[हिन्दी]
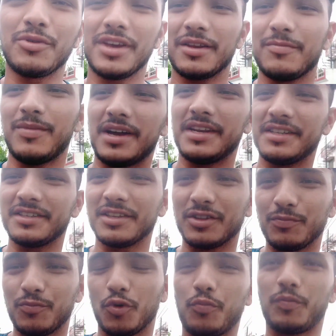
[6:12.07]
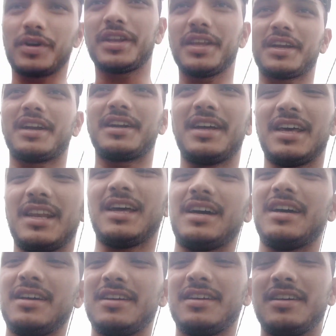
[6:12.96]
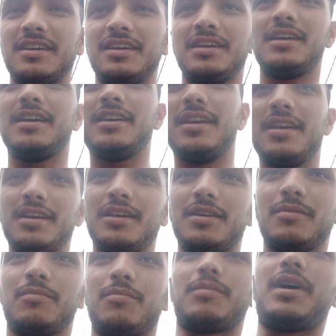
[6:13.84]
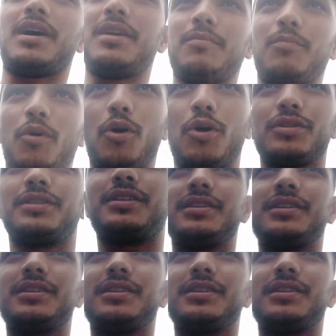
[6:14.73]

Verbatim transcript: यार बारिश ने तो पोपट ही कर डाला भाई बहुत